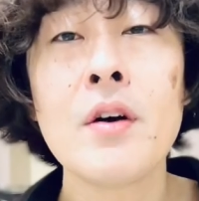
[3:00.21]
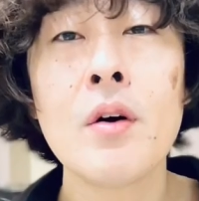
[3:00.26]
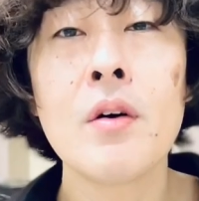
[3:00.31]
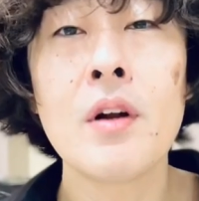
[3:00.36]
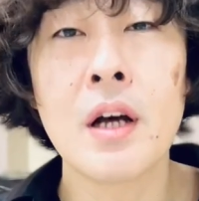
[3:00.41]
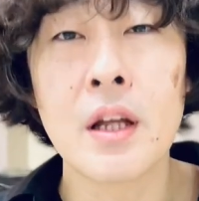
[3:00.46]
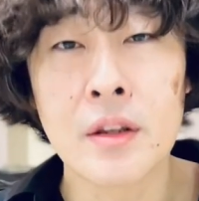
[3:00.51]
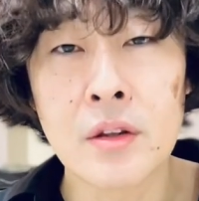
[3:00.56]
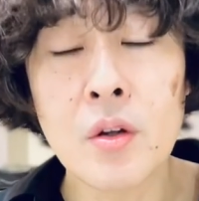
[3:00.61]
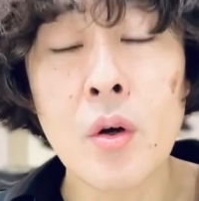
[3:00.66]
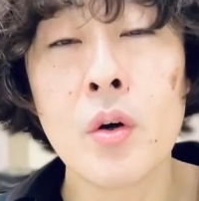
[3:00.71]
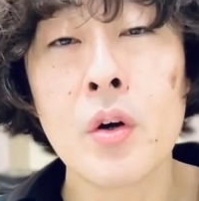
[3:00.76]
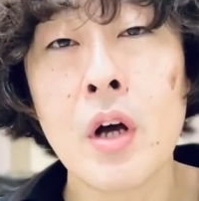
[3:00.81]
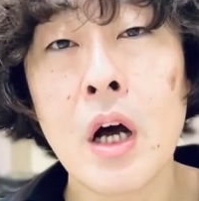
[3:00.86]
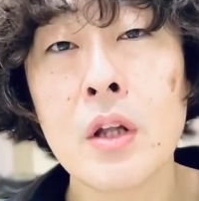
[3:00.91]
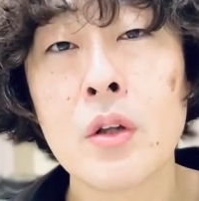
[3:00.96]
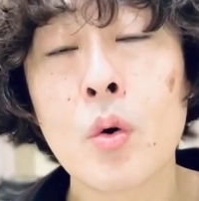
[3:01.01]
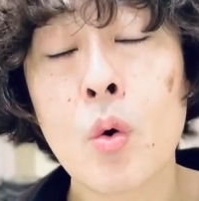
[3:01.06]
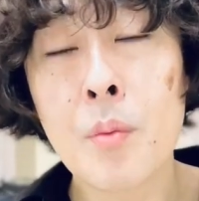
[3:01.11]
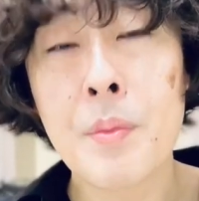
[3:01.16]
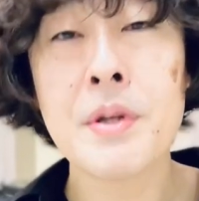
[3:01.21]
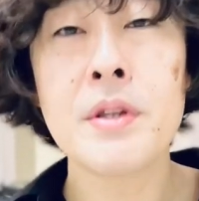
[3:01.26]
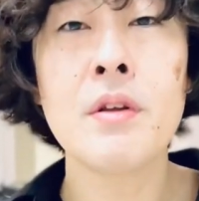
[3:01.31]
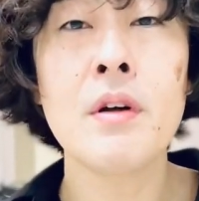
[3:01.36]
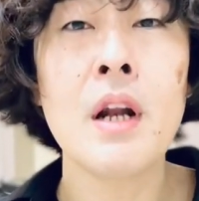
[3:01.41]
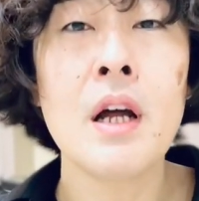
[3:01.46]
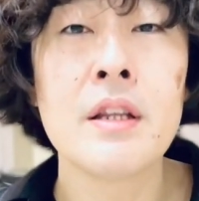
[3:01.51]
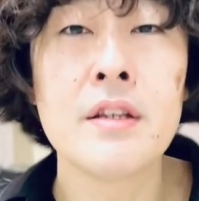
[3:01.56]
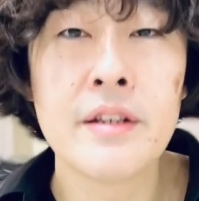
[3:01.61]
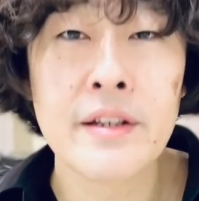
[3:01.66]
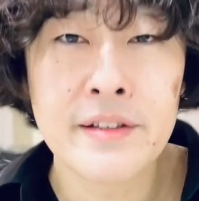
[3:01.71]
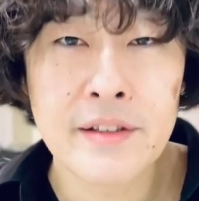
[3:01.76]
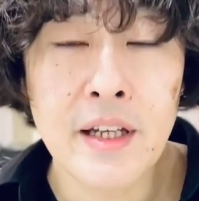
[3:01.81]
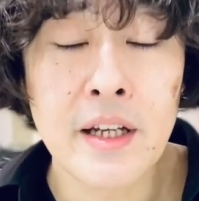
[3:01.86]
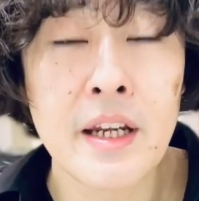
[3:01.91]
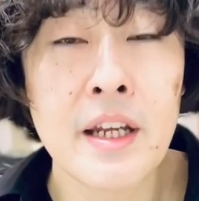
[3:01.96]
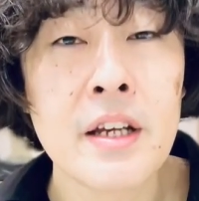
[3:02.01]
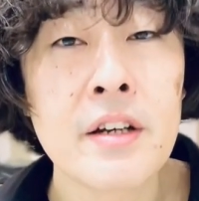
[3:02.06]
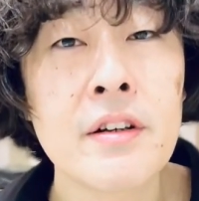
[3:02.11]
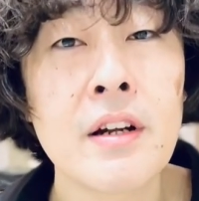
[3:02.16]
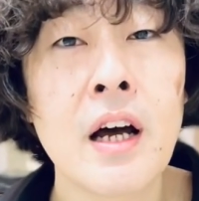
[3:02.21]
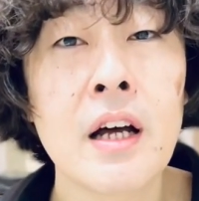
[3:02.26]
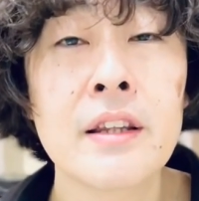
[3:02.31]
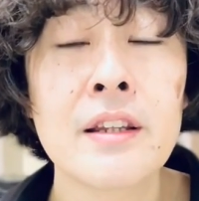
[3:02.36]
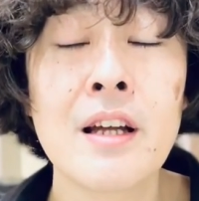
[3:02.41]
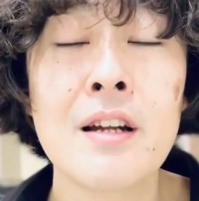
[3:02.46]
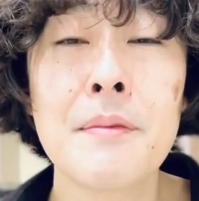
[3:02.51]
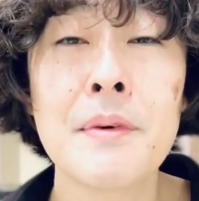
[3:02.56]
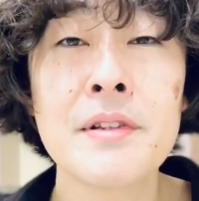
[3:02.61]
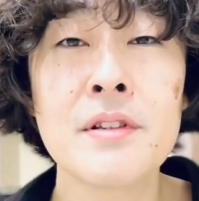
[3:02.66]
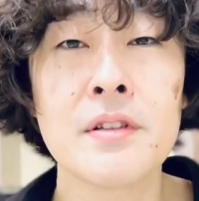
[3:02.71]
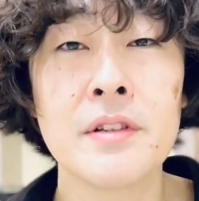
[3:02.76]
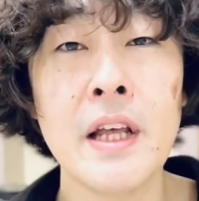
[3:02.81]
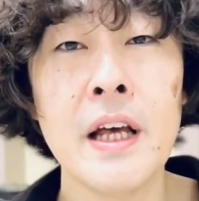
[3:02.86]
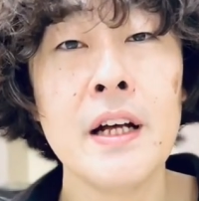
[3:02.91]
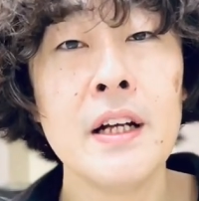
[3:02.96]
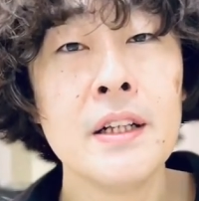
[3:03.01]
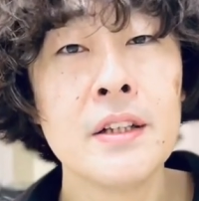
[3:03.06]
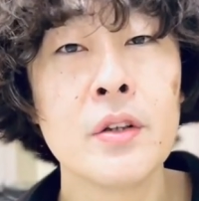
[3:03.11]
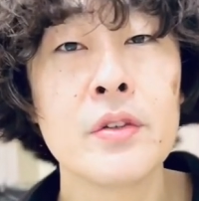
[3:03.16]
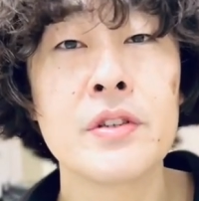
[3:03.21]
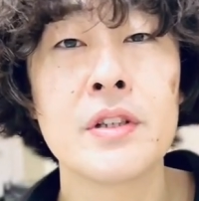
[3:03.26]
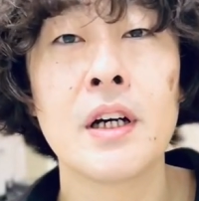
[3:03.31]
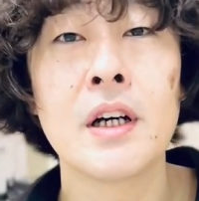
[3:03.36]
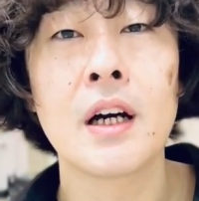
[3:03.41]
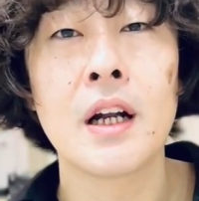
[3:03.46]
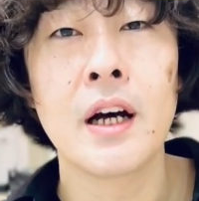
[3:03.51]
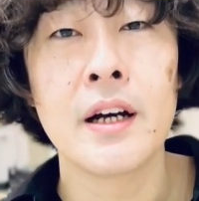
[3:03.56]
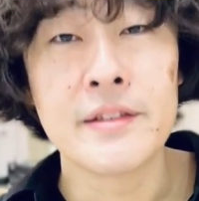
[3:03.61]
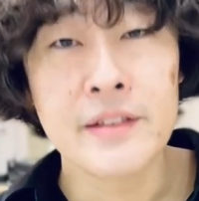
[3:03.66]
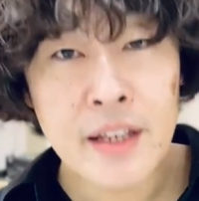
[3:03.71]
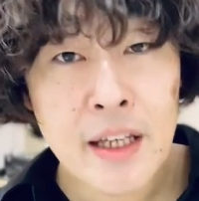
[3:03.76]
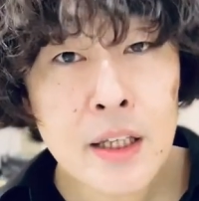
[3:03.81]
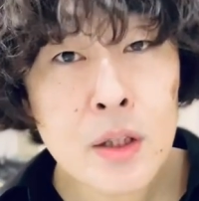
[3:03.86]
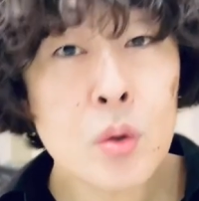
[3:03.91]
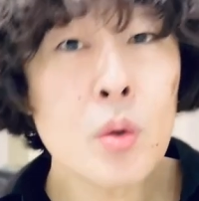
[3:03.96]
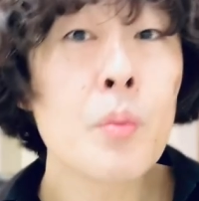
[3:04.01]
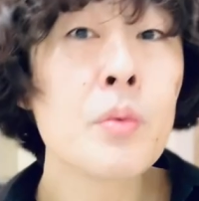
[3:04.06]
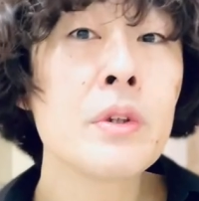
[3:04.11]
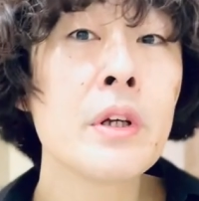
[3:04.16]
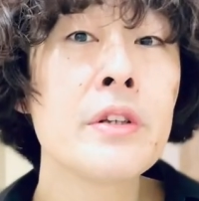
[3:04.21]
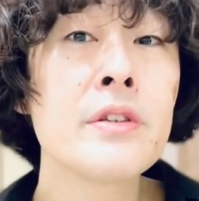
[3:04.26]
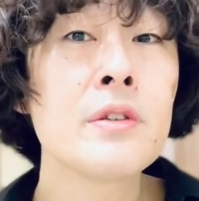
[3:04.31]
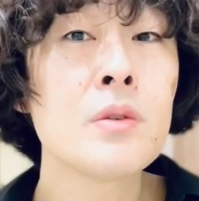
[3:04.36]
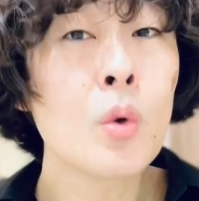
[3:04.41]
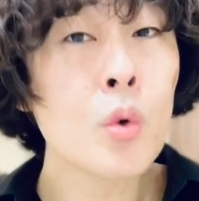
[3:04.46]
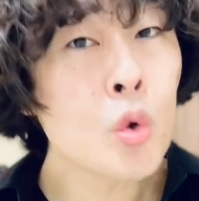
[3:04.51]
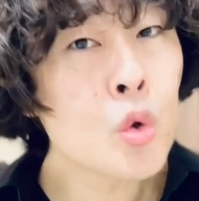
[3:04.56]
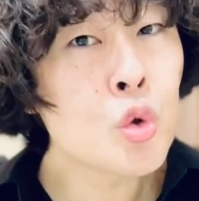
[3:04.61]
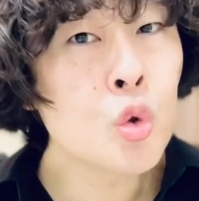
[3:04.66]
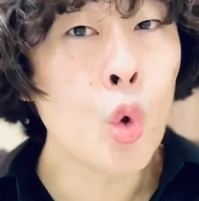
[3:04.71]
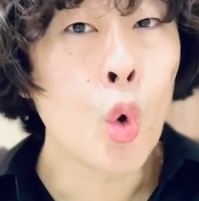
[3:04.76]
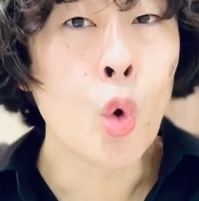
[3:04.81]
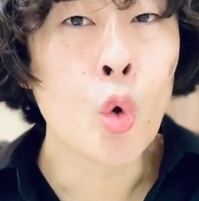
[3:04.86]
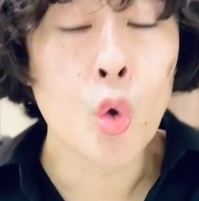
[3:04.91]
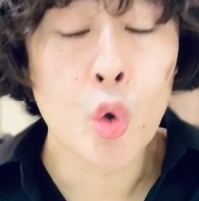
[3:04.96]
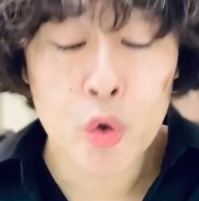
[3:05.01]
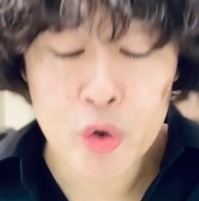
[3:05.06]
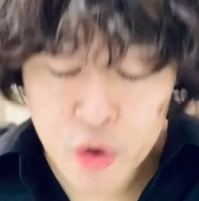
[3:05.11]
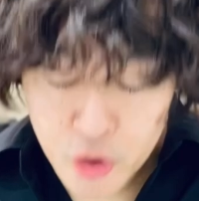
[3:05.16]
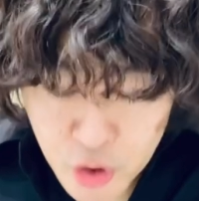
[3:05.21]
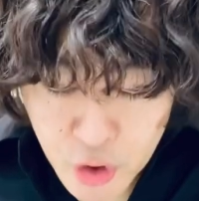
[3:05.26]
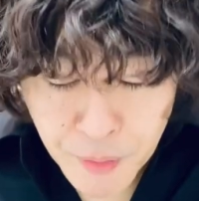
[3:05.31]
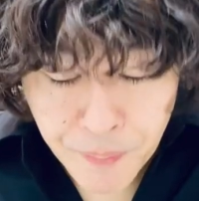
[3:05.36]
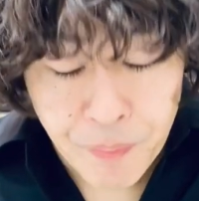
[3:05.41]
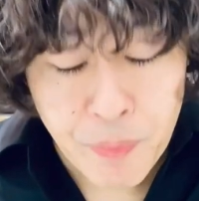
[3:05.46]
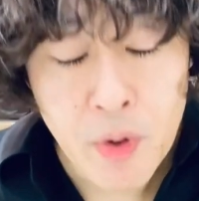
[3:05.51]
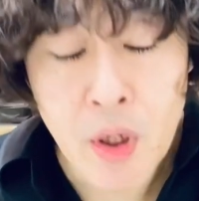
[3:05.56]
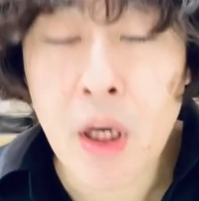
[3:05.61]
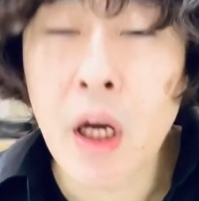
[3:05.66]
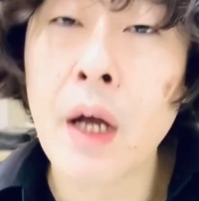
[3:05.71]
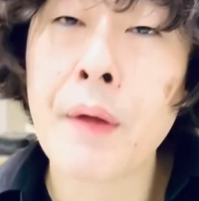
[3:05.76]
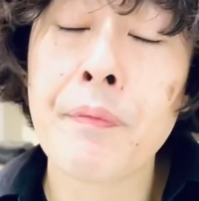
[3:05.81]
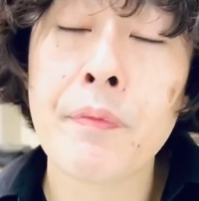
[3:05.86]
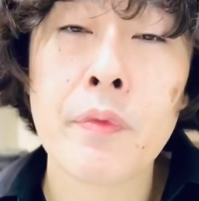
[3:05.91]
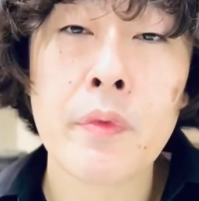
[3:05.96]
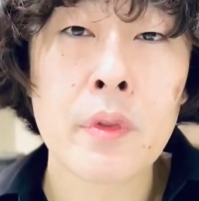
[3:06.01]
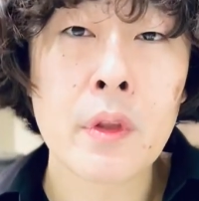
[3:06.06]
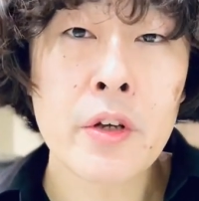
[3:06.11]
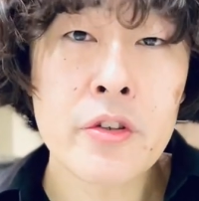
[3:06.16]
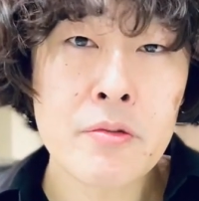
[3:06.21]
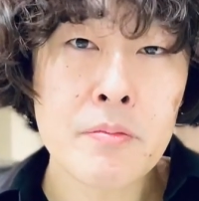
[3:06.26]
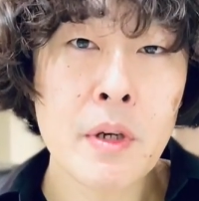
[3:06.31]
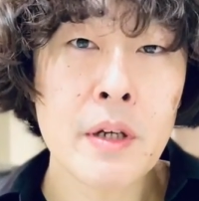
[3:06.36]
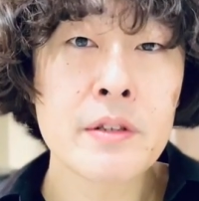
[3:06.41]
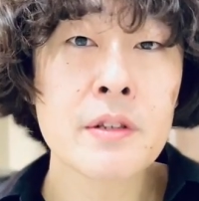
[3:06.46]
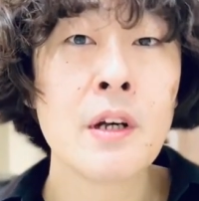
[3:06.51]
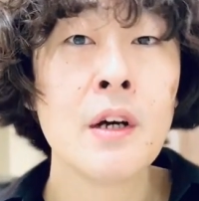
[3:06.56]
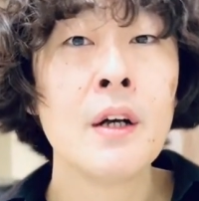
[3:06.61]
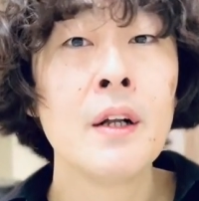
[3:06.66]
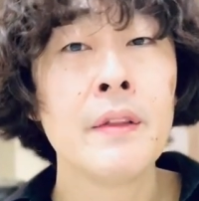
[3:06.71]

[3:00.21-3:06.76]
要欄とあのコメント欄にですね、リンクが貼ってありますので、そちらからぜひ友達登録をよろしくお願いいたします。